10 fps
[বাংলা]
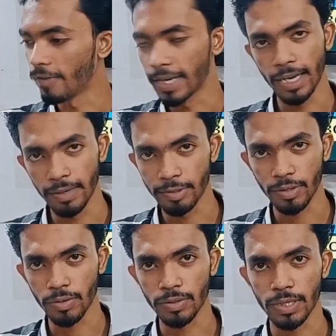ফাইনাল
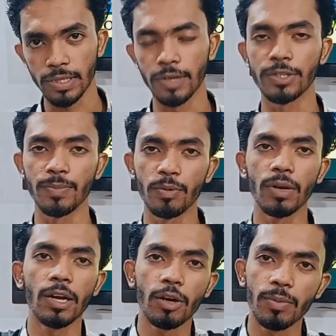ডিভিশন কোর্স আছে ওই যে
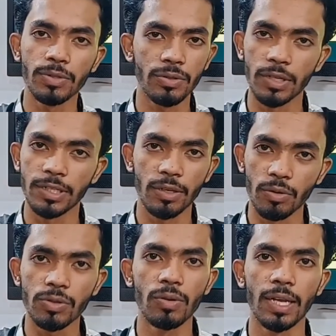পূর্ণাঙ্গ প্রস্তুতির যে
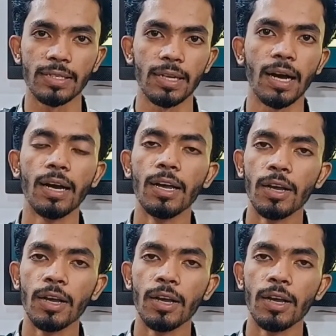কোর্সগুলো আছে না